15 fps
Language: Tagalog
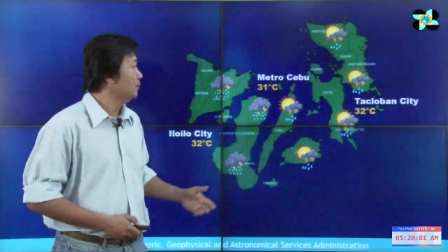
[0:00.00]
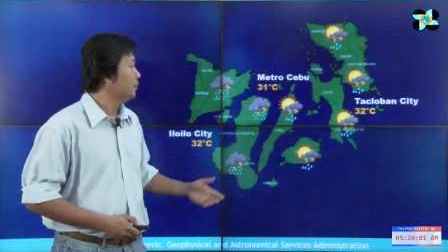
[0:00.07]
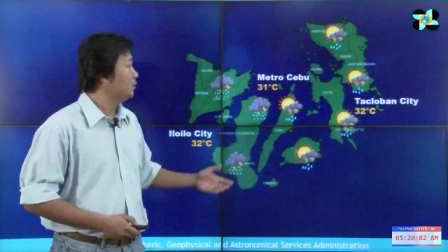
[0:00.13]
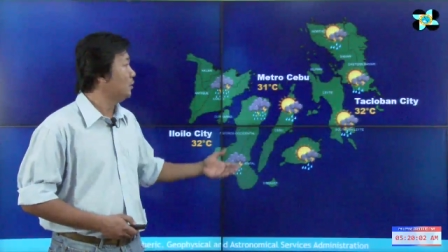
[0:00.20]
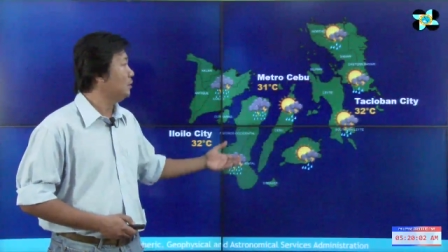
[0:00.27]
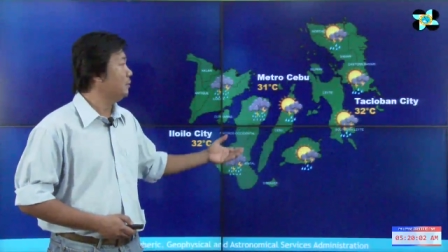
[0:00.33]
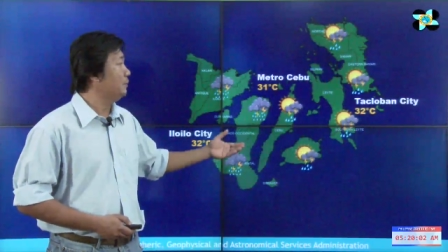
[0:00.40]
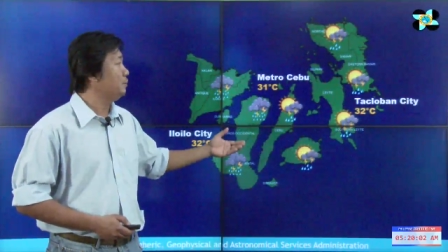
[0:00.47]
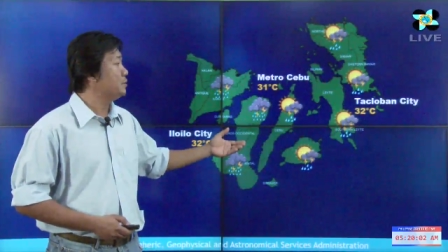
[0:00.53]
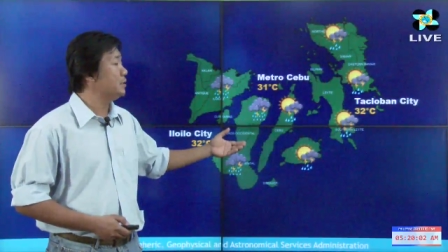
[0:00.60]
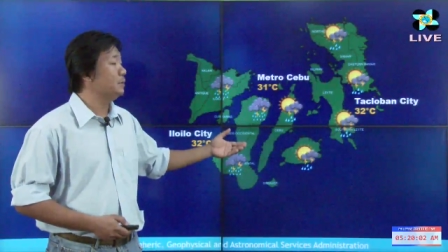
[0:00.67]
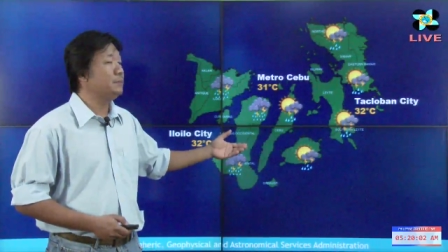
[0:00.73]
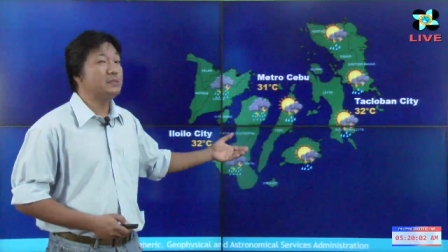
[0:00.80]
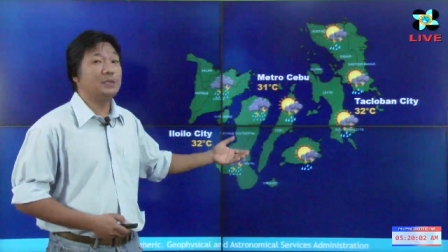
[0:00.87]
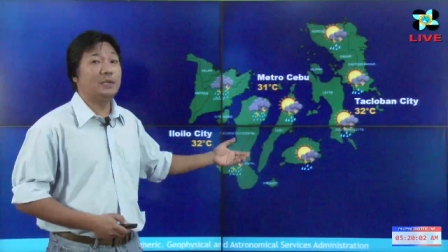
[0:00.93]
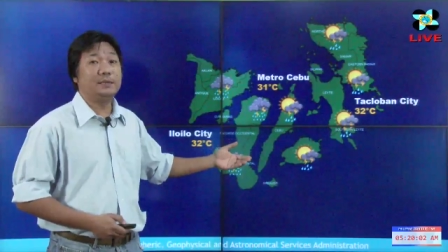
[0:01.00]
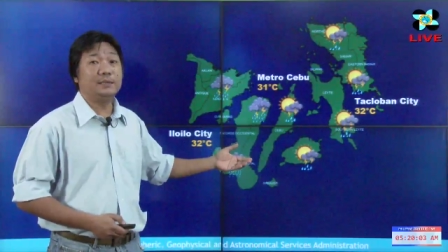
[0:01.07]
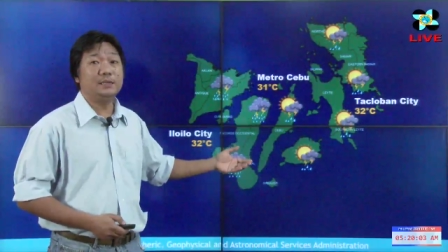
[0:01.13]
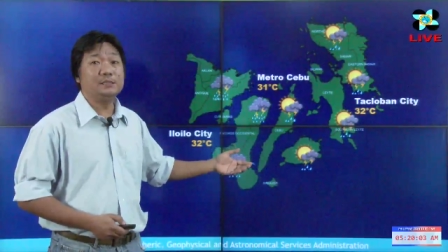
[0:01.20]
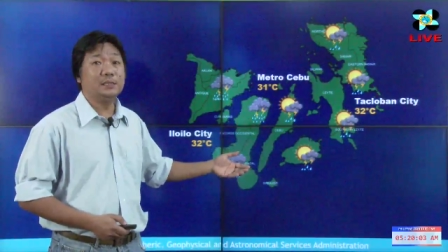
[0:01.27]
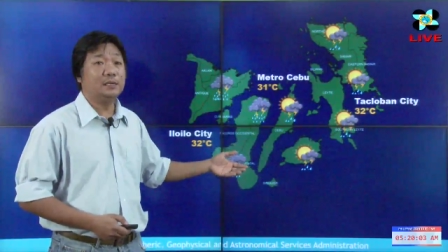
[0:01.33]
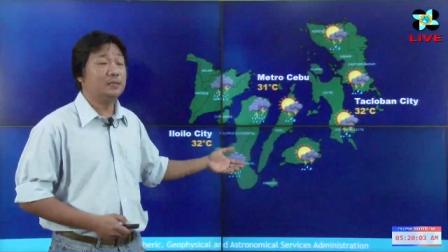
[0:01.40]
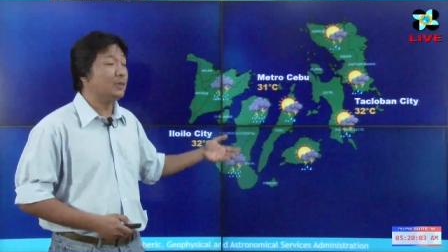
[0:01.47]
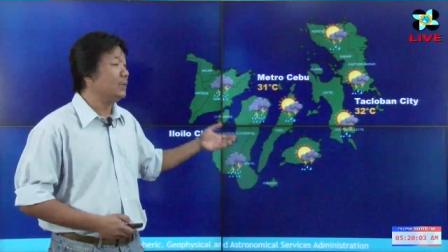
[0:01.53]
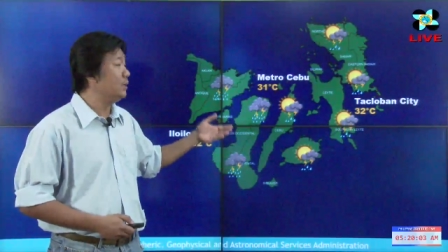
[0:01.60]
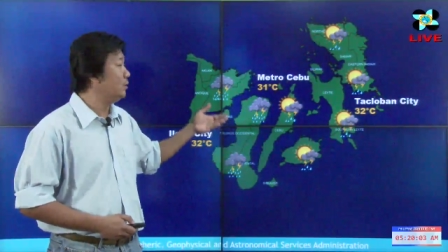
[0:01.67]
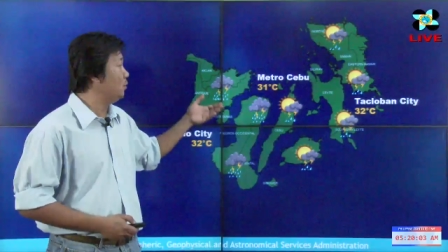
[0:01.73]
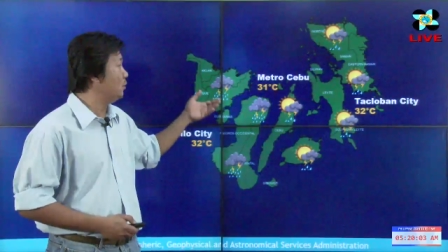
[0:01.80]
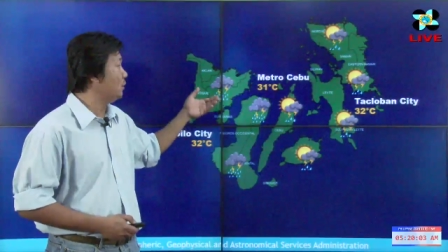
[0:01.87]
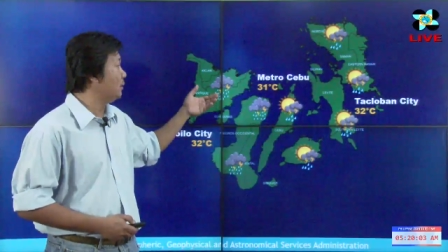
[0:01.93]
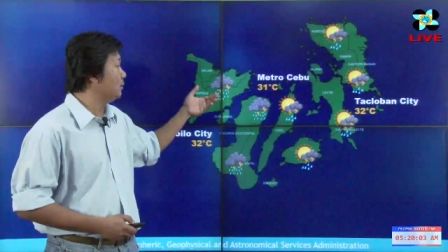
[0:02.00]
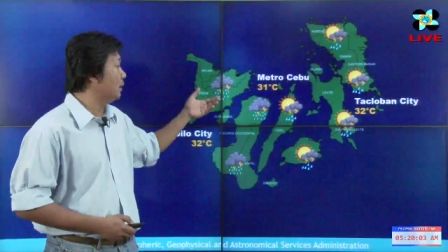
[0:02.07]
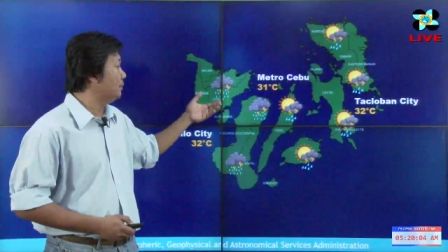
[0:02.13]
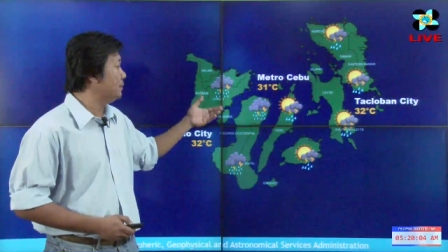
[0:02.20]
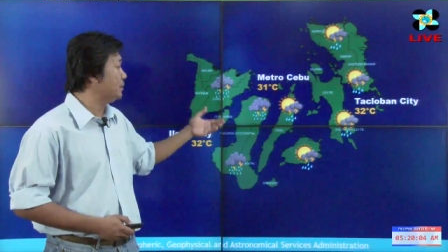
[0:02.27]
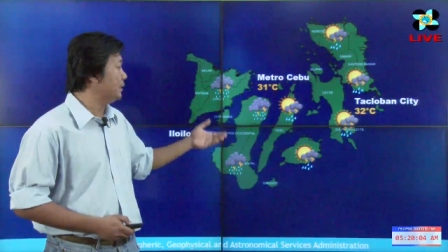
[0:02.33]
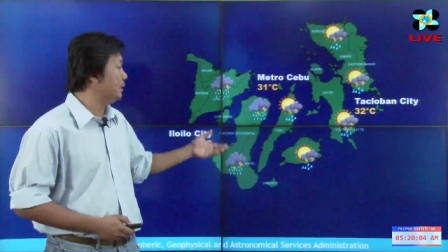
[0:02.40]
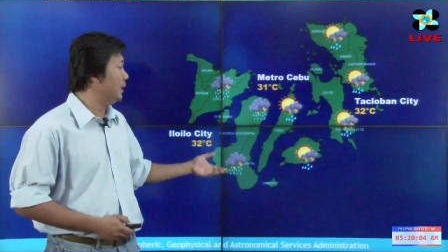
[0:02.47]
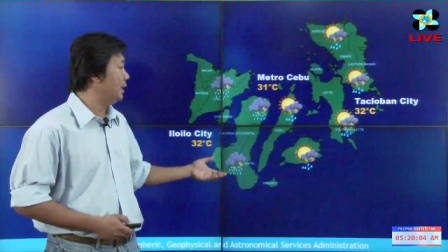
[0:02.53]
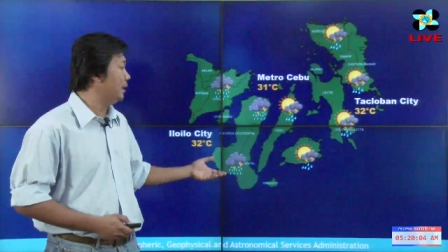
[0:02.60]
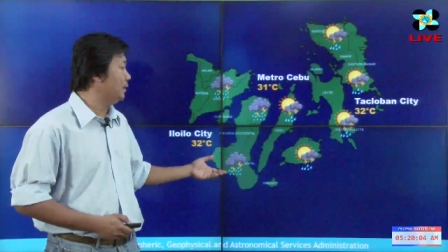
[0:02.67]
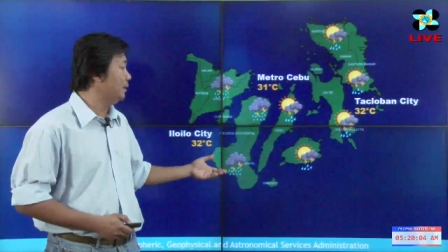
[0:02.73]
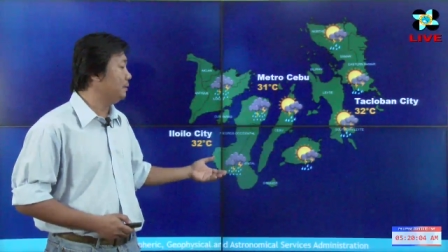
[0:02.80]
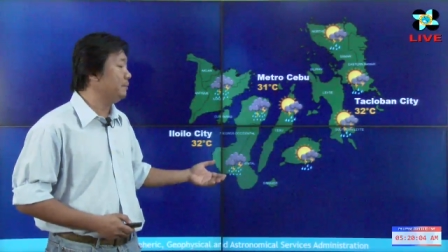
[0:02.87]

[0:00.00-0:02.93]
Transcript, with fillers: Dito naman po sa Visayas, ang kanlurang kabisayahan